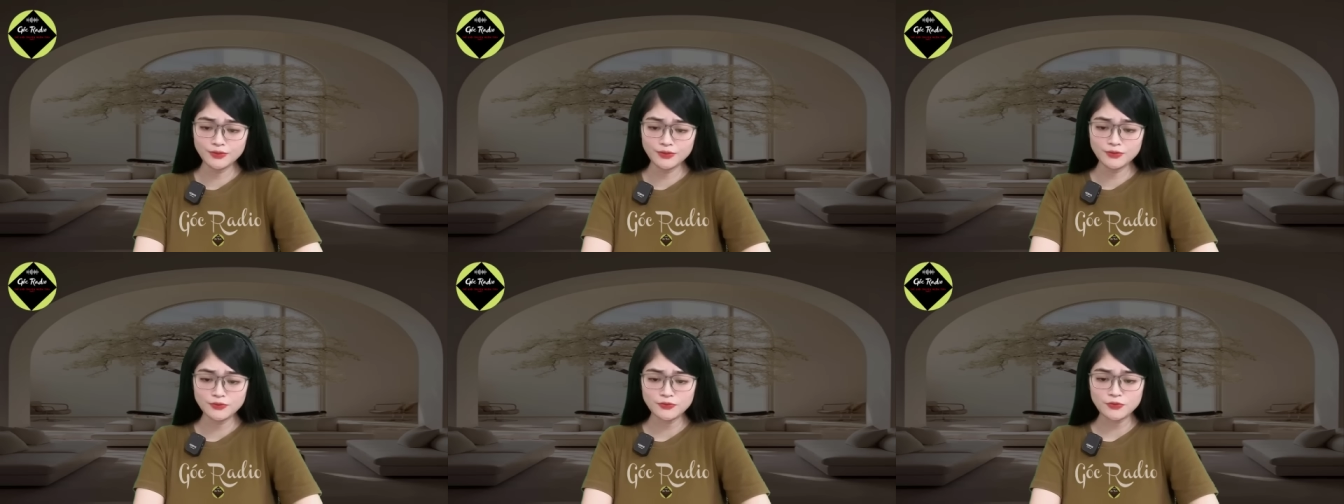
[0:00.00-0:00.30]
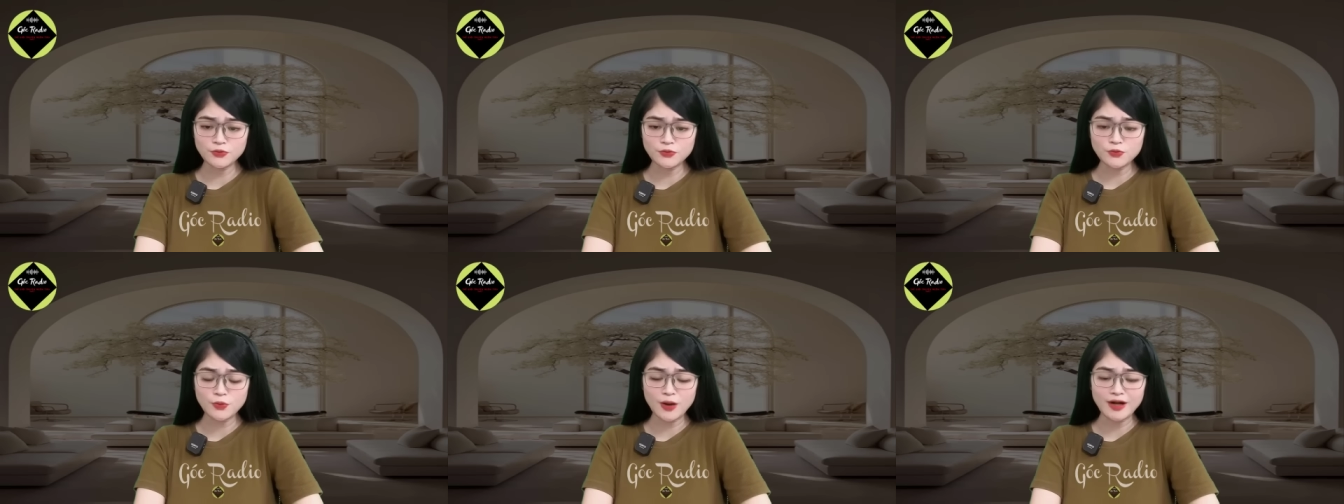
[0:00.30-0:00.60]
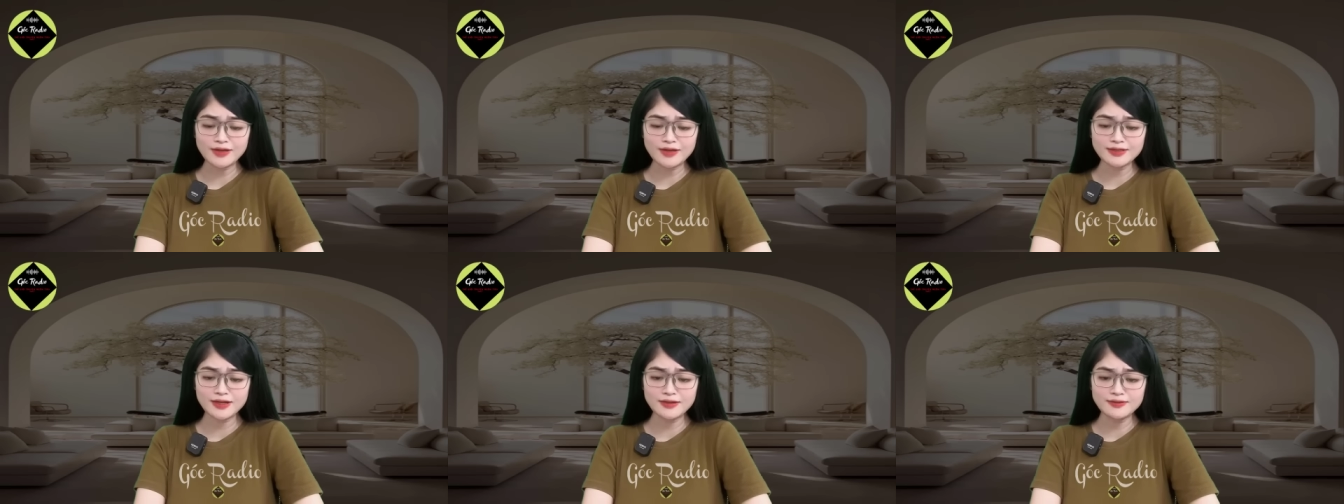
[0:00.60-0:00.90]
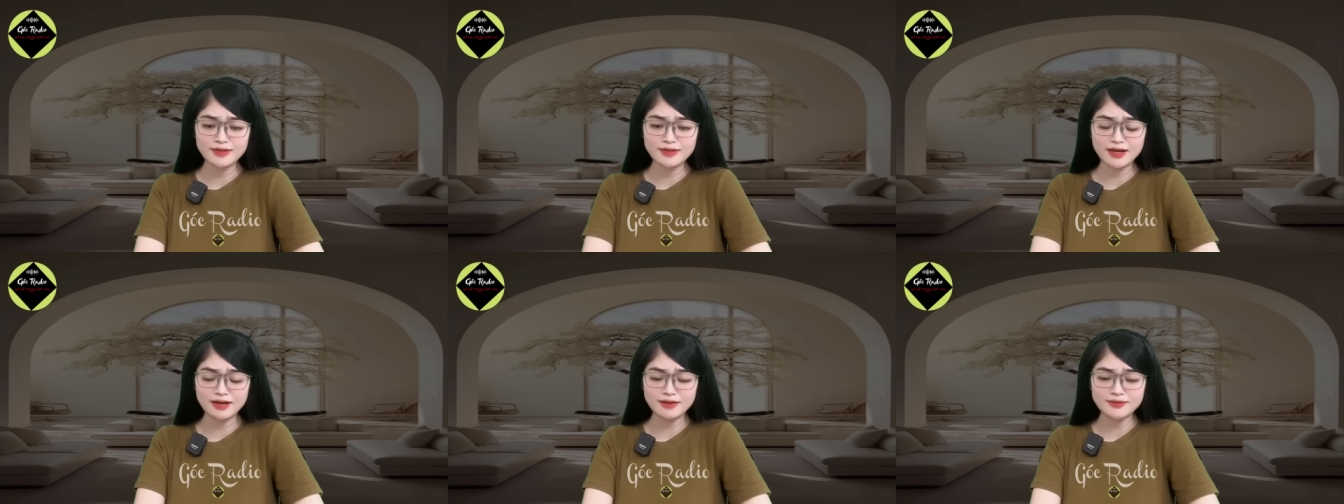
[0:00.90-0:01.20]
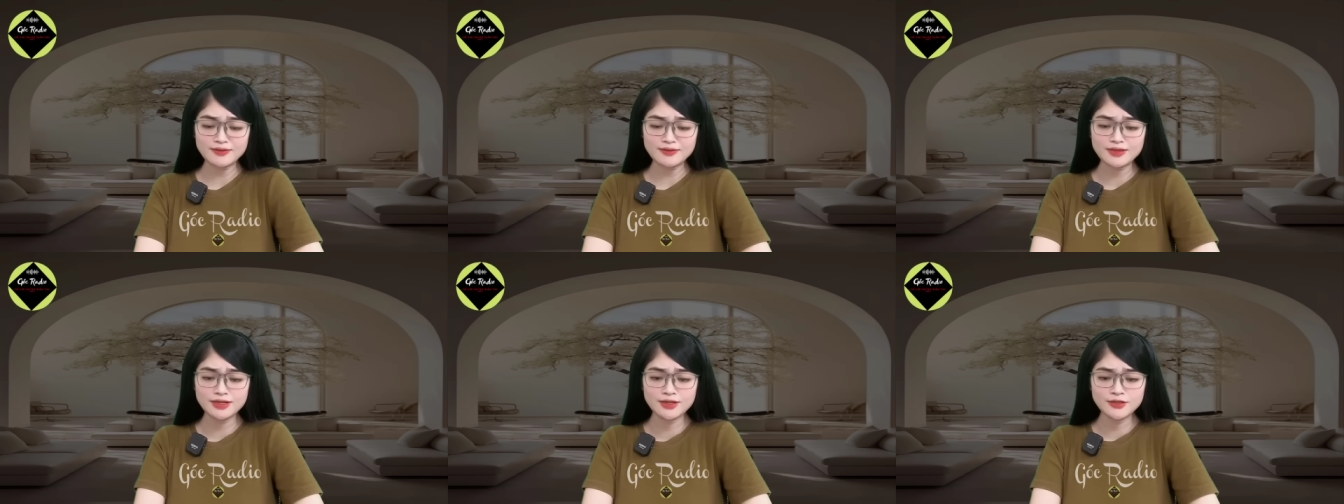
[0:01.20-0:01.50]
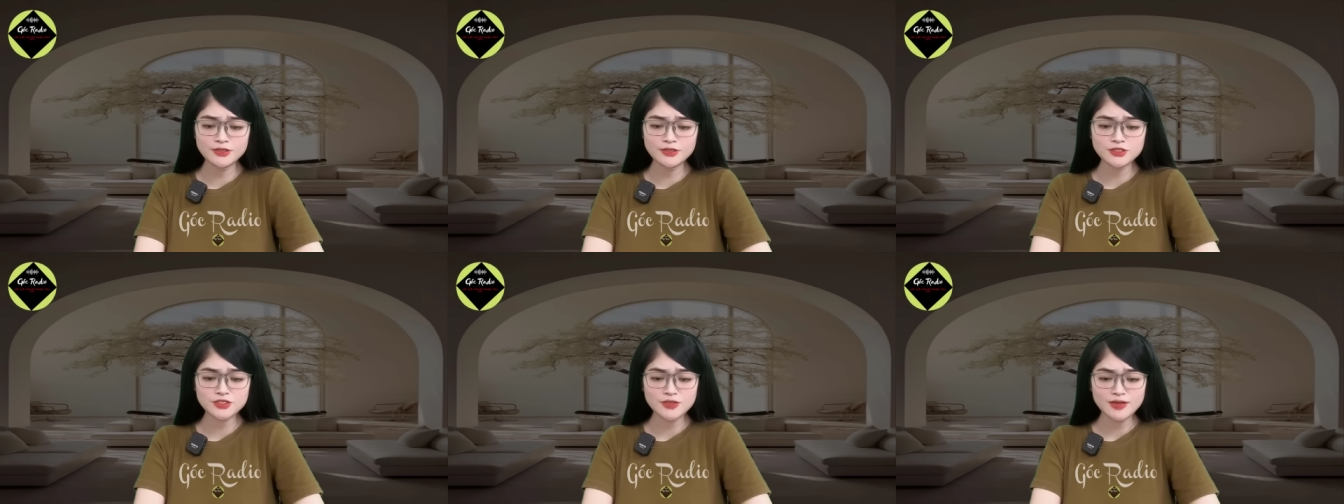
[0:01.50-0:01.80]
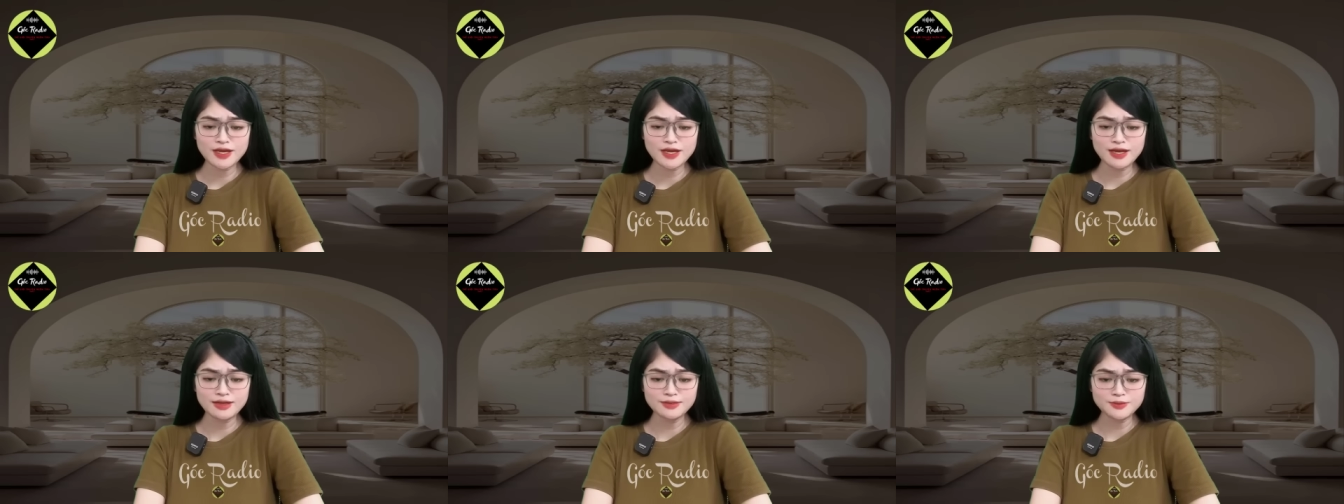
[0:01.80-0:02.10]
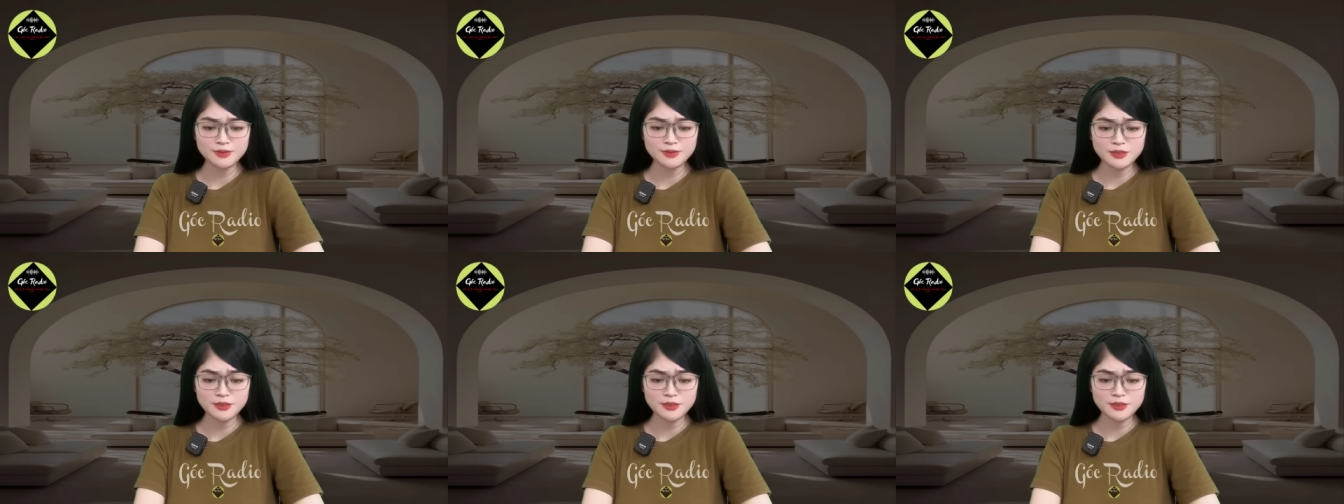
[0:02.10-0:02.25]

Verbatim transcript: Tôi quá căng thẳng, cho nên